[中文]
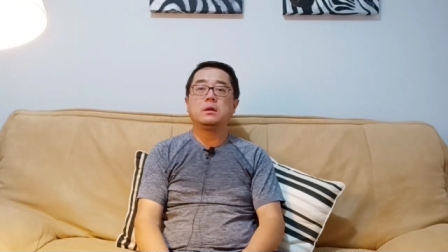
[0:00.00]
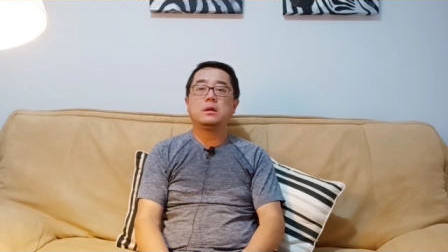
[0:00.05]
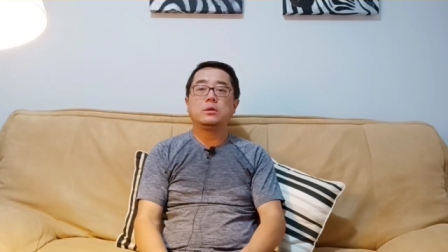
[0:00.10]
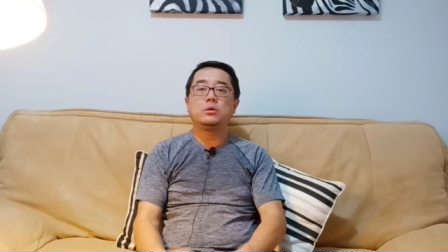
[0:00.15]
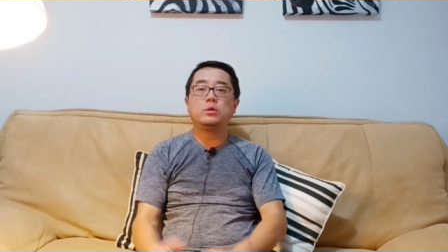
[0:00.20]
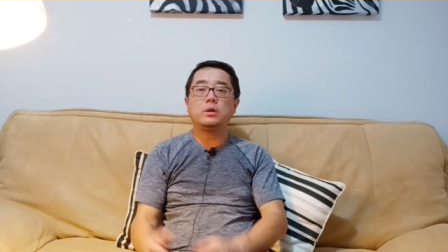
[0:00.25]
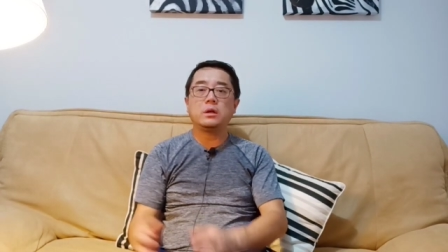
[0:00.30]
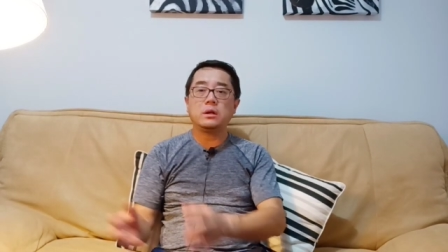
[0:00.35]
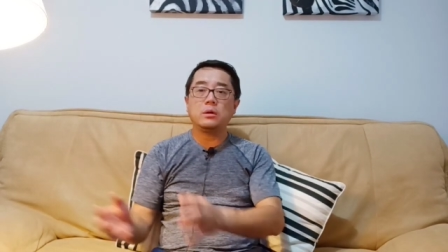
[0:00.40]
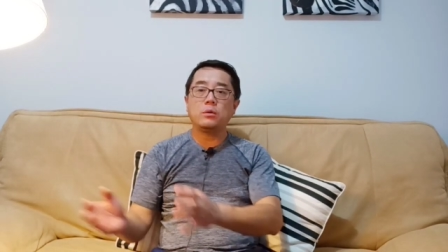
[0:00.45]

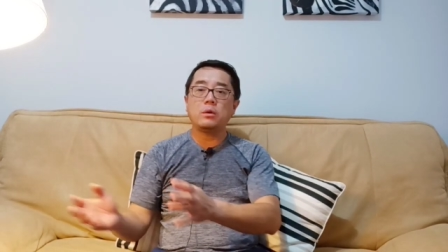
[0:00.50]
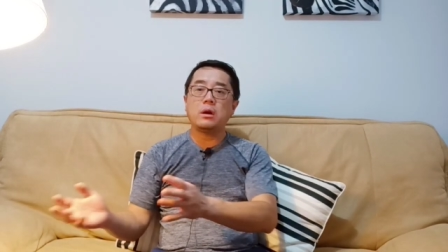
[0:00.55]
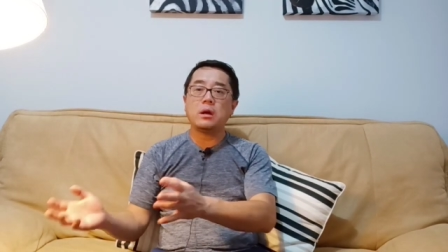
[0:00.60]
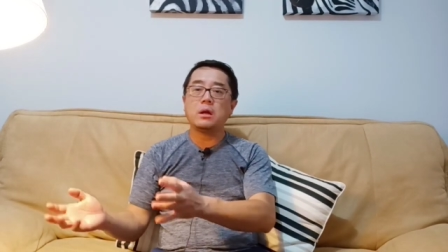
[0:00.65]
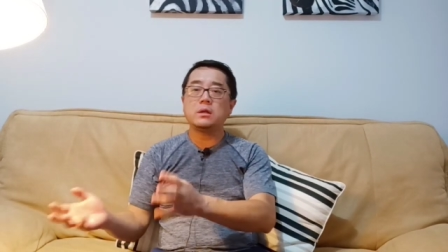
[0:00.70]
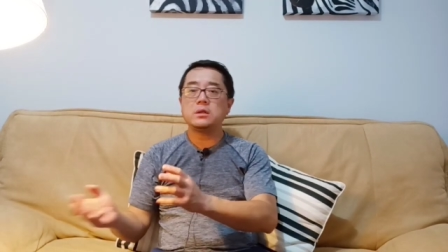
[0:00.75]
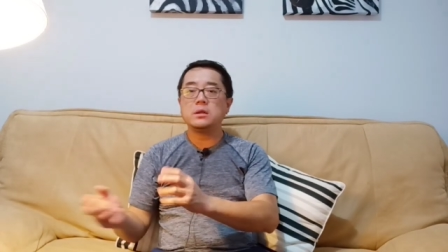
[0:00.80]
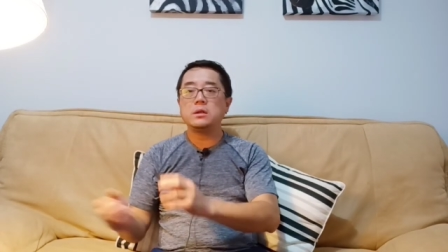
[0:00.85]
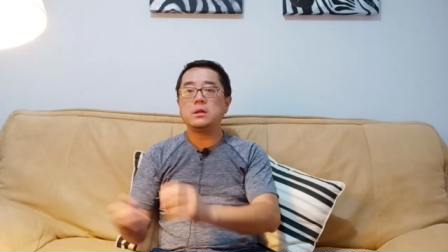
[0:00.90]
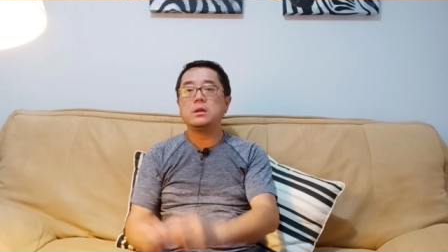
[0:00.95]
对，原来
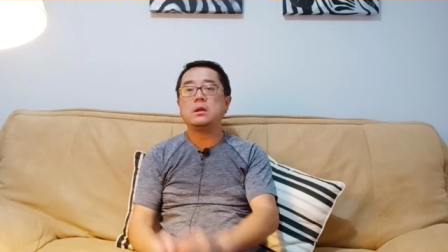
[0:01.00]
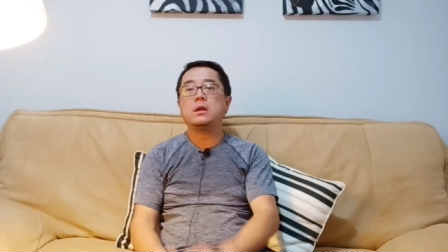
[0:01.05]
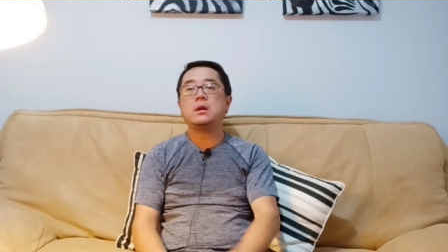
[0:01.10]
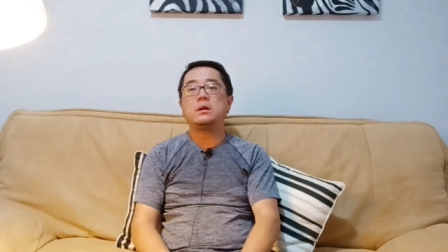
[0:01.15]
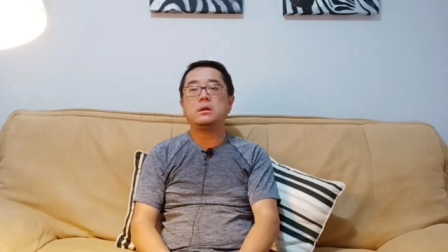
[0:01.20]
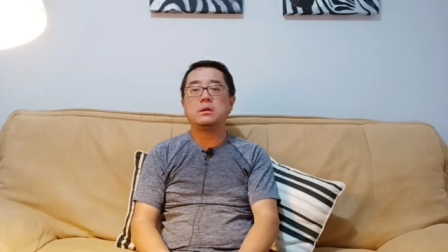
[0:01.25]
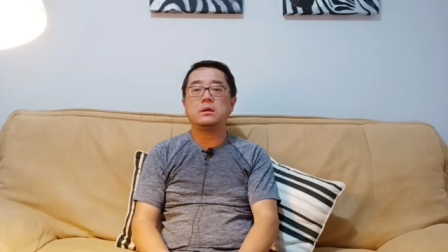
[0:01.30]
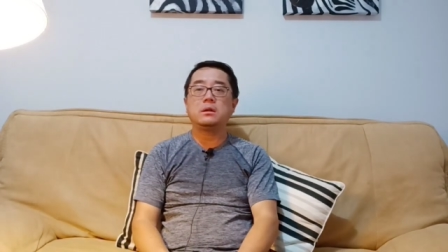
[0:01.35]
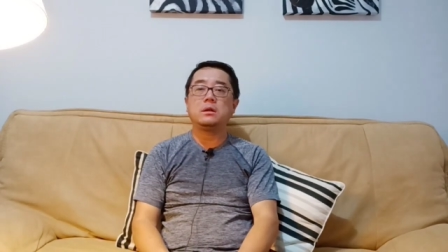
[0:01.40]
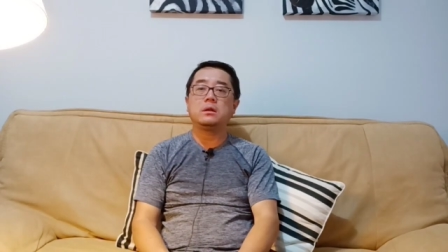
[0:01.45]
清零呢，
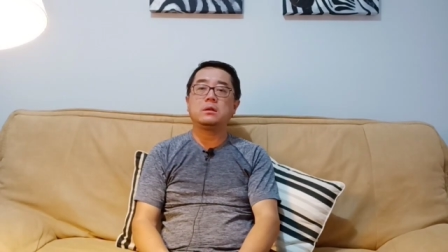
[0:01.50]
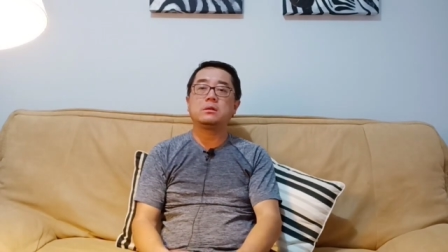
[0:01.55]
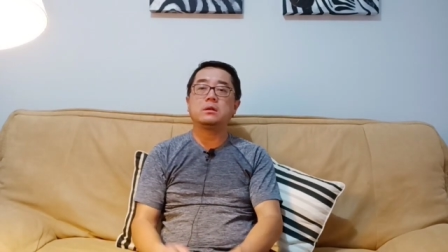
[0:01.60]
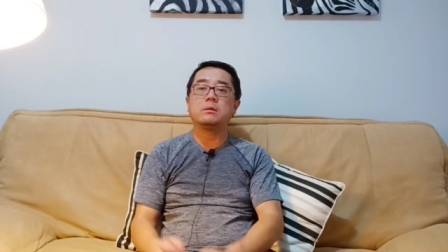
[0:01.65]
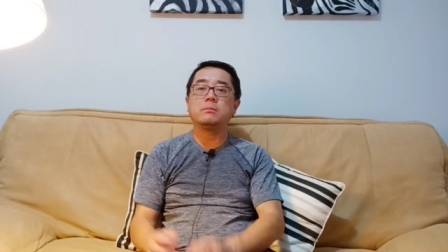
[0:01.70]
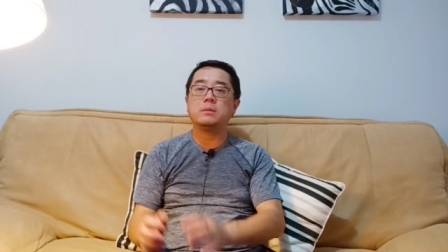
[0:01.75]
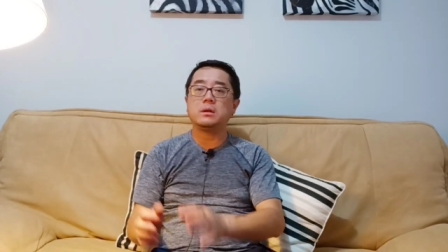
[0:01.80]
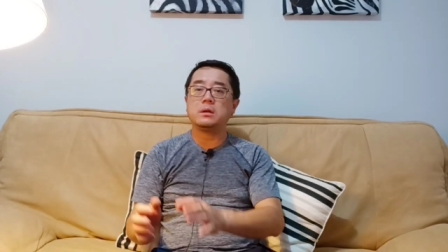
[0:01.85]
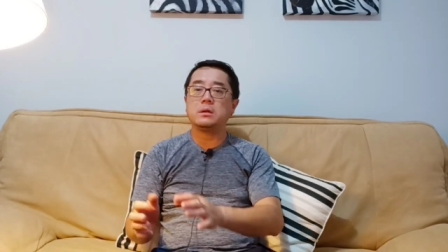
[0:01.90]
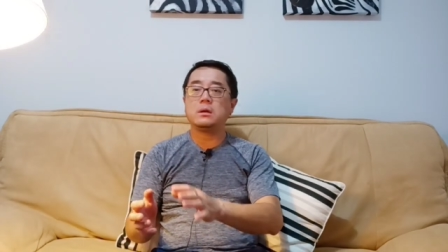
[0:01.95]
你
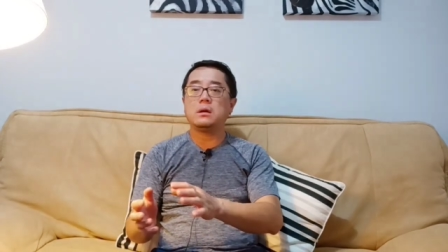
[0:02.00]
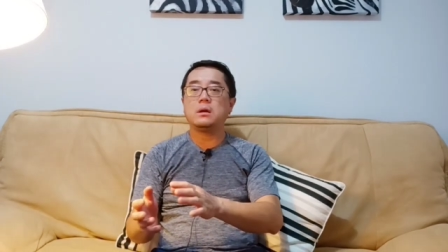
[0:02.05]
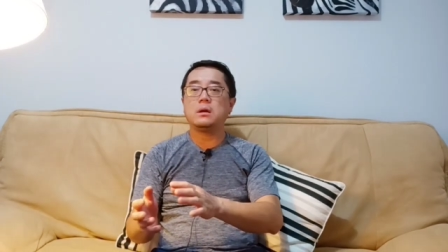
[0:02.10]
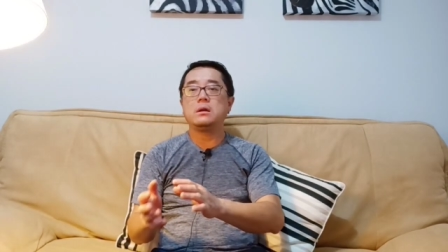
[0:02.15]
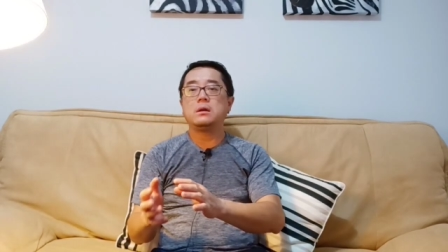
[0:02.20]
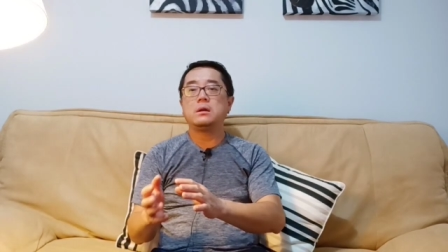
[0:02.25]
成本。